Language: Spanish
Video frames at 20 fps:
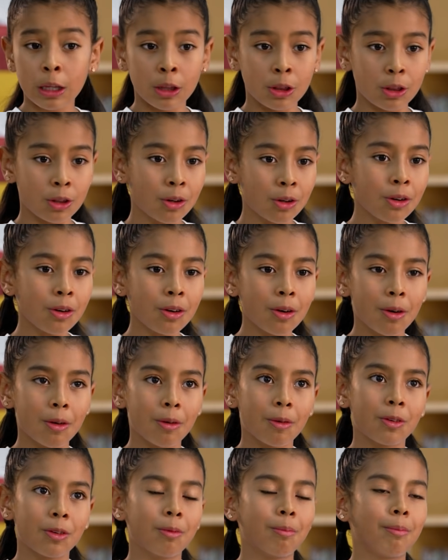no
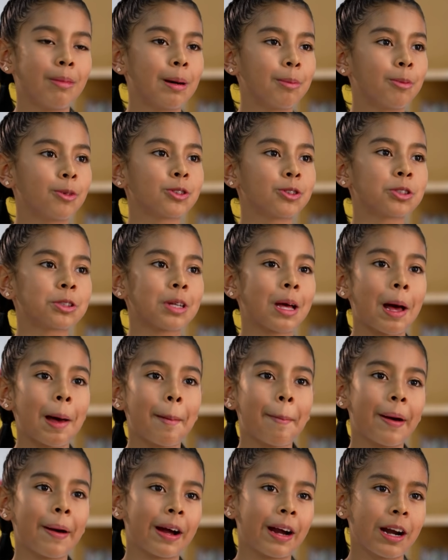vamos a
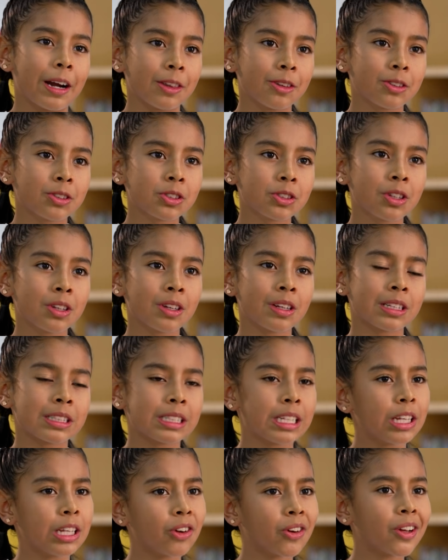apagarnos,
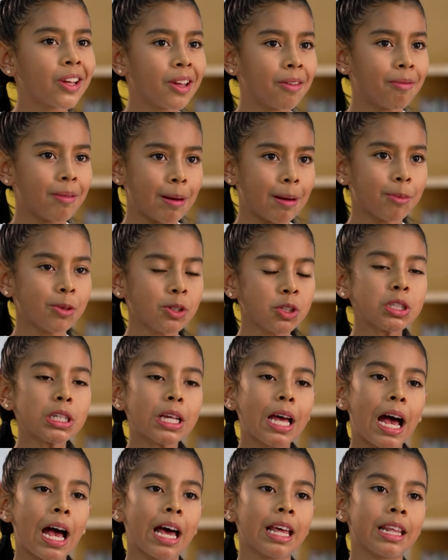sino que vamos
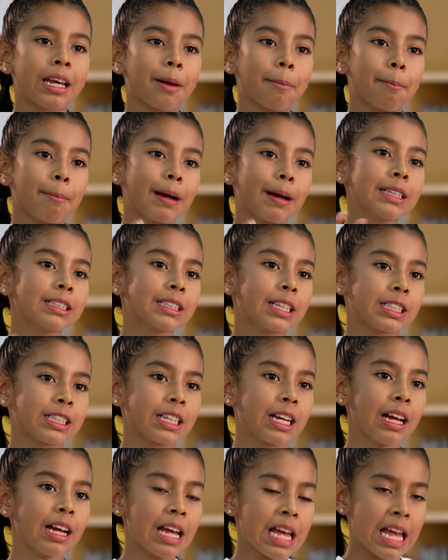a dar más
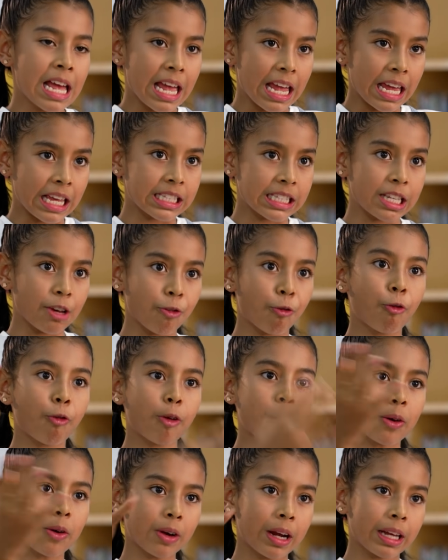allá ese
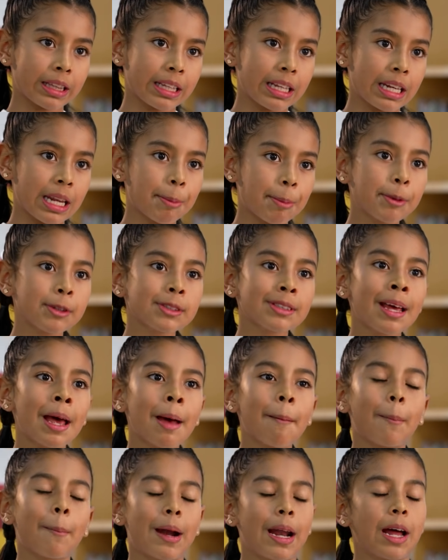fuego que tenemos
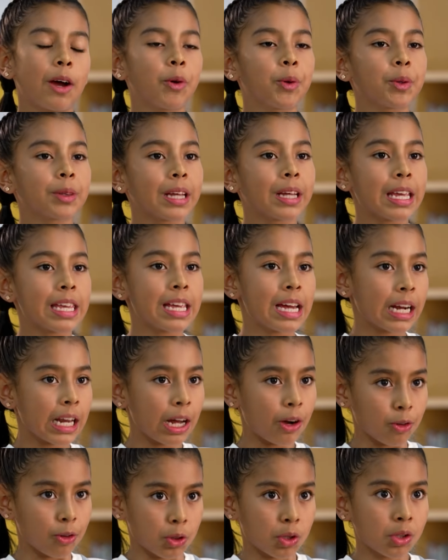para contagiar
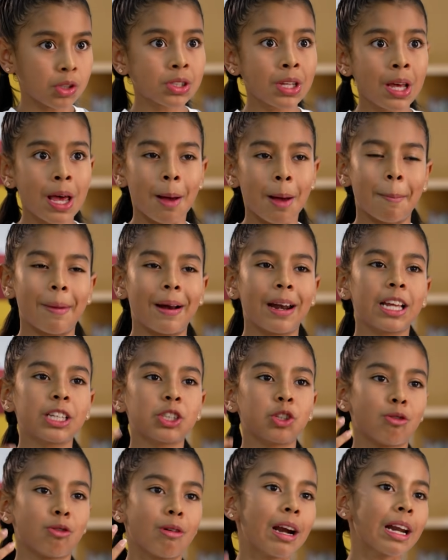a otros, para
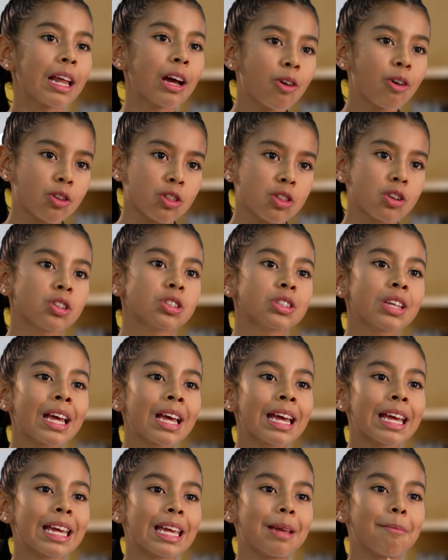ayudar a otros
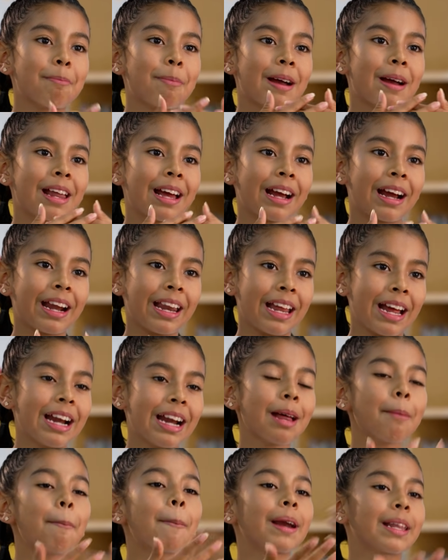y para
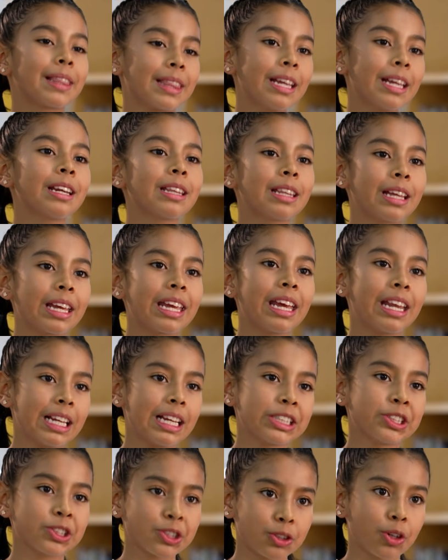crear a partir de
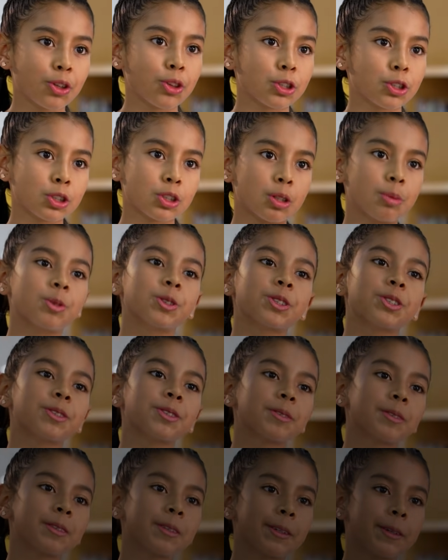quienes nosotros somos.